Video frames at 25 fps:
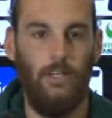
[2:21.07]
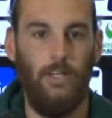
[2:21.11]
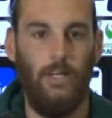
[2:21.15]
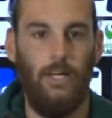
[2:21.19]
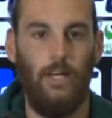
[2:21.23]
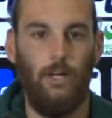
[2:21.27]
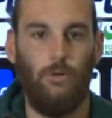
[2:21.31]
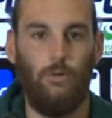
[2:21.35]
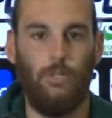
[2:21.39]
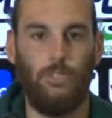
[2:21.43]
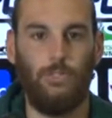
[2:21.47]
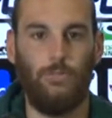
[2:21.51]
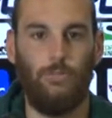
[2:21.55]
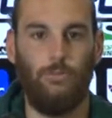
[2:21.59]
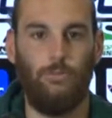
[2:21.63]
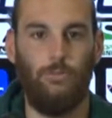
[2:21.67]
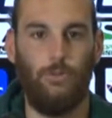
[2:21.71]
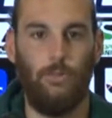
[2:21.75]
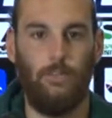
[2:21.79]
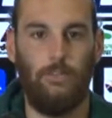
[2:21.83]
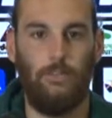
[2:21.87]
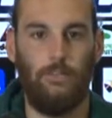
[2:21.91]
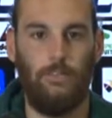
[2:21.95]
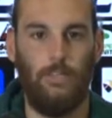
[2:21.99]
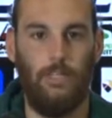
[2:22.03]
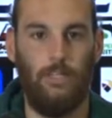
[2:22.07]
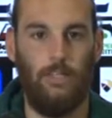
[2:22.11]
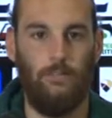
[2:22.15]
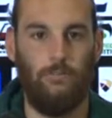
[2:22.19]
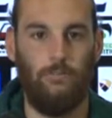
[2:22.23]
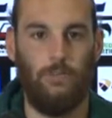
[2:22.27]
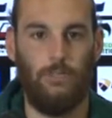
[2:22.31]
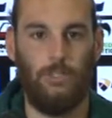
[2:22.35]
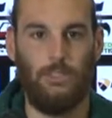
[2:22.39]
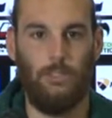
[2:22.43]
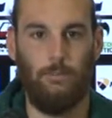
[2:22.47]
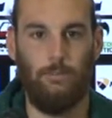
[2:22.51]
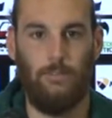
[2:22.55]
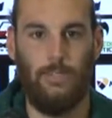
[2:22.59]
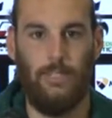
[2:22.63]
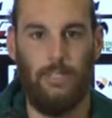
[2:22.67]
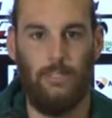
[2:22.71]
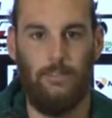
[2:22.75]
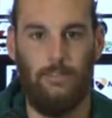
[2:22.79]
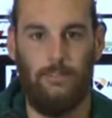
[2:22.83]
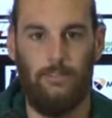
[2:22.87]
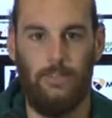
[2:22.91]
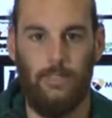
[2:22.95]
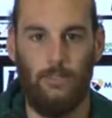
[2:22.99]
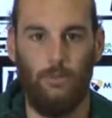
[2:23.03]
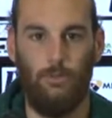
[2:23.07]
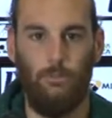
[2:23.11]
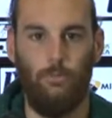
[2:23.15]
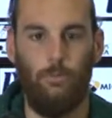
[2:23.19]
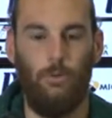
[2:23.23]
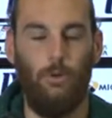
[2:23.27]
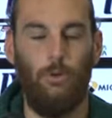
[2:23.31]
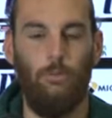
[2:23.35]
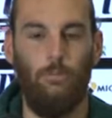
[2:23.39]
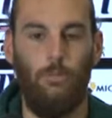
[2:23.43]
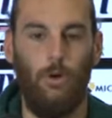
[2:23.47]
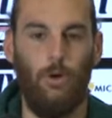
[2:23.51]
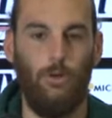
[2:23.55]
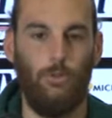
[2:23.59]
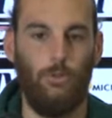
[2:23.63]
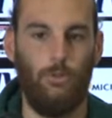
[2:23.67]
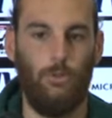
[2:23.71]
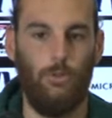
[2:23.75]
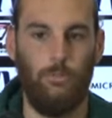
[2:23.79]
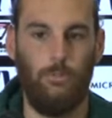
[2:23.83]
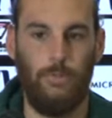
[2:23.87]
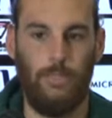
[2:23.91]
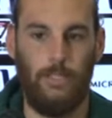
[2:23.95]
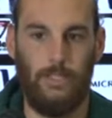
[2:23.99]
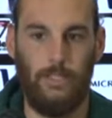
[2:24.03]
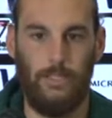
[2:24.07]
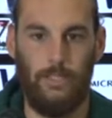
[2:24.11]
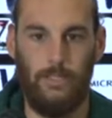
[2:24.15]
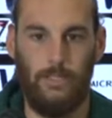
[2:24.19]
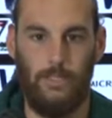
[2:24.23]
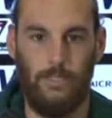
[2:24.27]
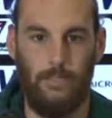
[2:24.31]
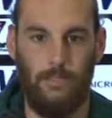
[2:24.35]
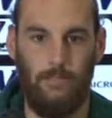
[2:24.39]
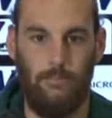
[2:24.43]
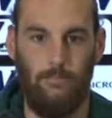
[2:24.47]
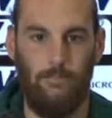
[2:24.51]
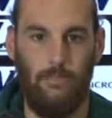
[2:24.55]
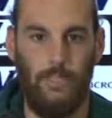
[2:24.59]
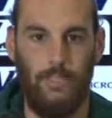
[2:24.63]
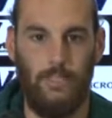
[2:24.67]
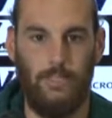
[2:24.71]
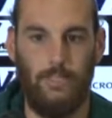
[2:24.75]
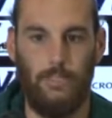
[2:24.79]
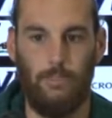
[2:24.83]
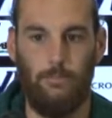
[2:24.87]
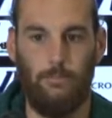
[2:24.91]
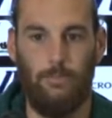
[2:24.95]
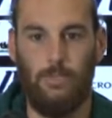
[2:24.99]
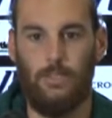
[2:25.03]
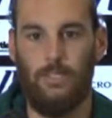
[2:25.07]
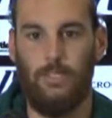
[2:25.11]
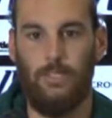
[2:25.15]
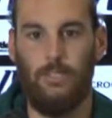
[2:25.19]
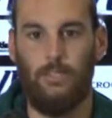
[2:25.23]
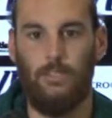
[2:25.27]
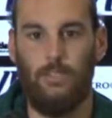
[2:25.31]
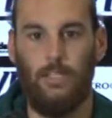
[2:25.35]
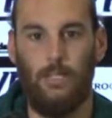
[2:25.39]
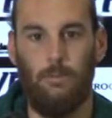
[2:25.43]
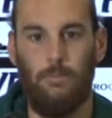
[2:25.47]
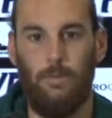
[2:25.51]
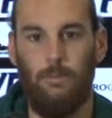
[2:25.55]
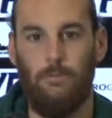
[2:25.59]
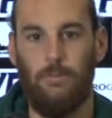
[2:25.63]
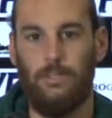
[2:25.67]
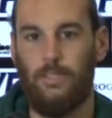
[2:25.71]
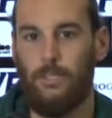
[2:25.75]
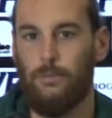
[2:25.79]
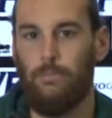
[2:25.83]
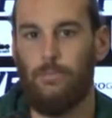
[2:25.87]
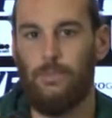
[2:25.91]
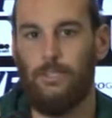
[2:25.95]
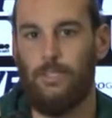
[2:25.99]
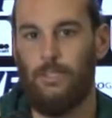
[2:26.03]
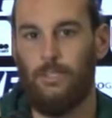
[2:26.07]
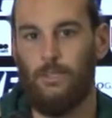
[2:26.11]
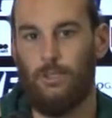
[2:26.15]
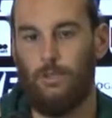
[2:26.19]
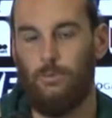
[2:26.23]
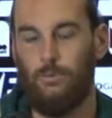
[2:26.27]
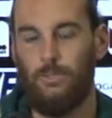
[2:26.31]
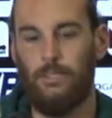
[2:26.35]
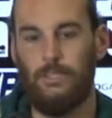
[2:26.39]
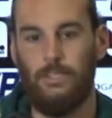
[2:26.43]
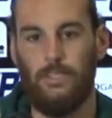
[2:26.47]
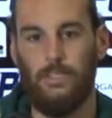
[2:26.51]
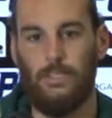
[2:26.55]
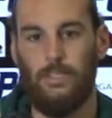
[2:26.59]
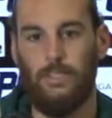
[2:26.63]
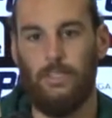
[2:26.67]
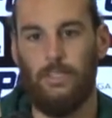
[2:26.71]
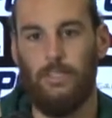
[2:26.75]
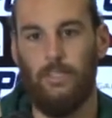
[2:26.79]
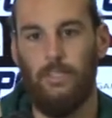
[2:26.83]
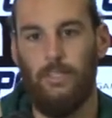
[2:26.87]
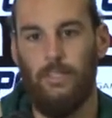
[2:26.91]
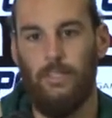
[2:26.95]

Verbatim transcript: E questo forse, forse, ha penalizzato un po' il modulo, perché interpretato, l'abbiamo interpretato come se